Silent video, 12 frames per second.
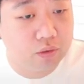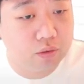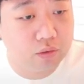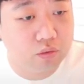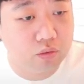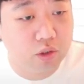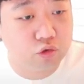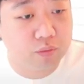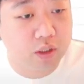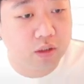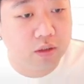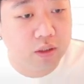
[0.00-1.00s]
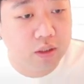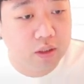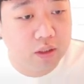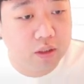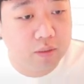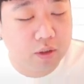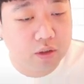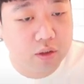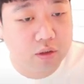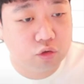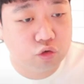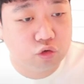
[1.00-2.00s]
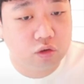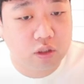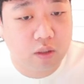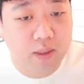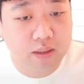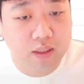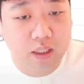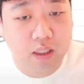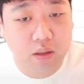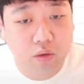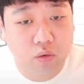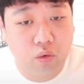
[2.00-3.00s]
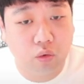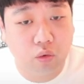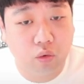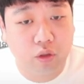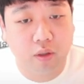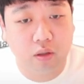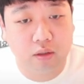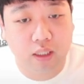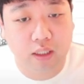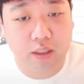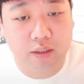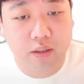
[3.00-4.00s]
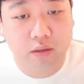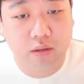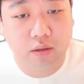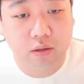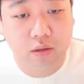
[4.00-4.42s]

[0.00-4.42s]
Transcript: 눌러주면 이 버튼을 누를 때마다 고객 명단에서